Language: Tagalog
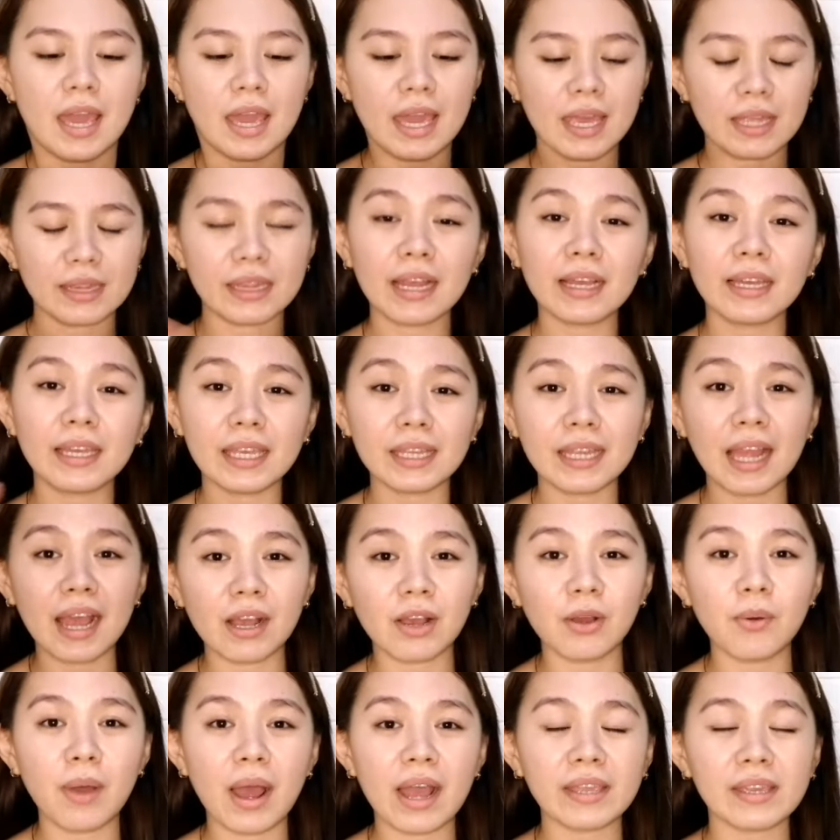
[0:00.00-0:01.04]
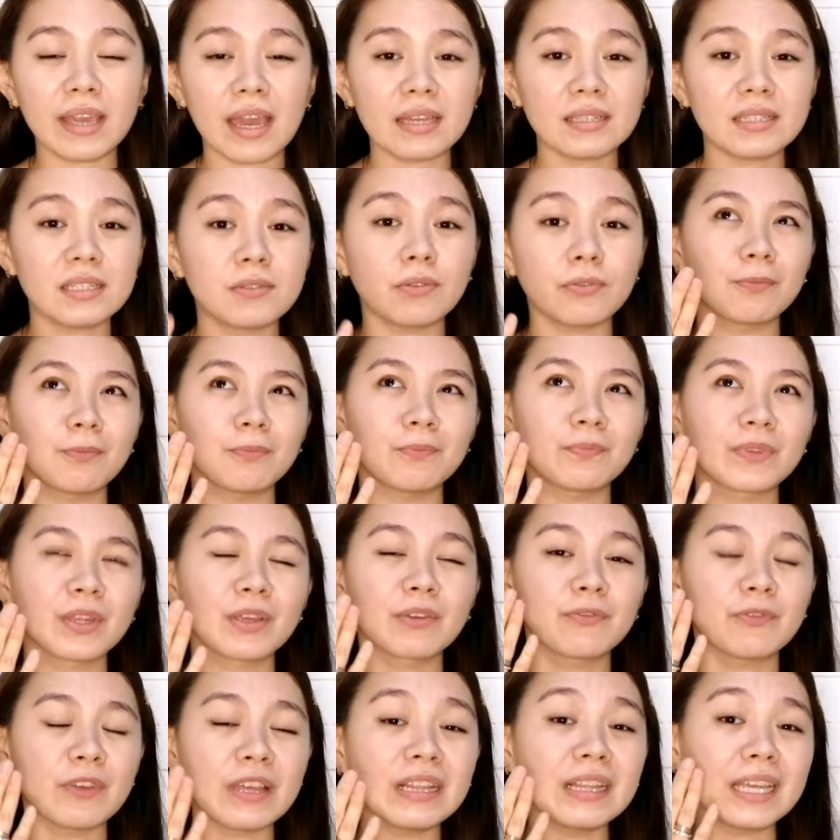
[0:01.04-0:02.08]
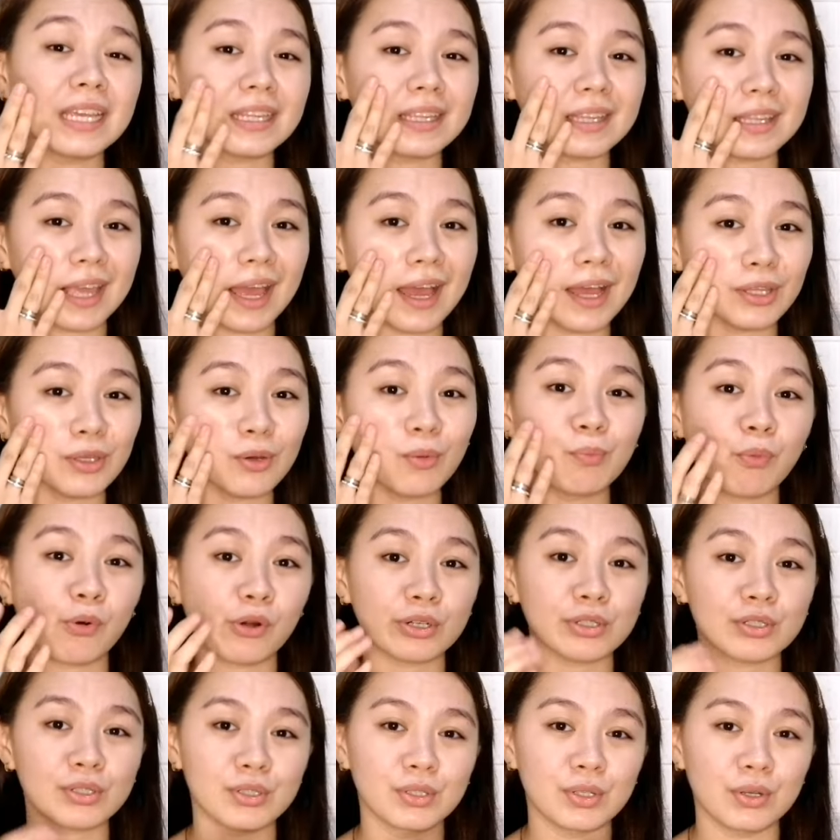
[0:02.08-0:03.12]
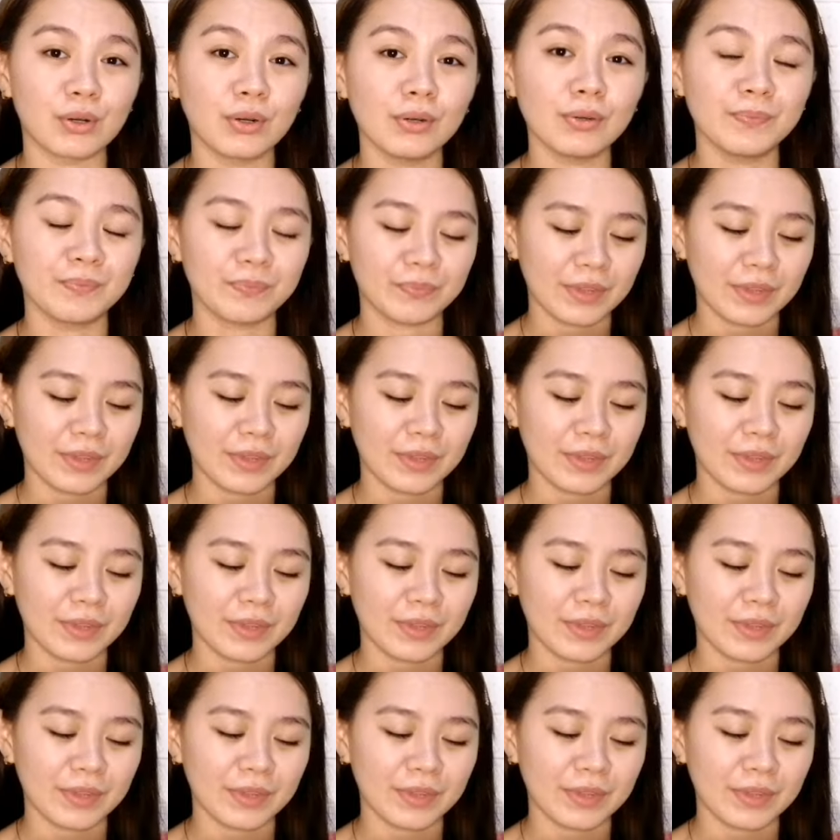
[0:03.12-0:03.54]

And ang ginagawa niya is fill in niya yung pores nyo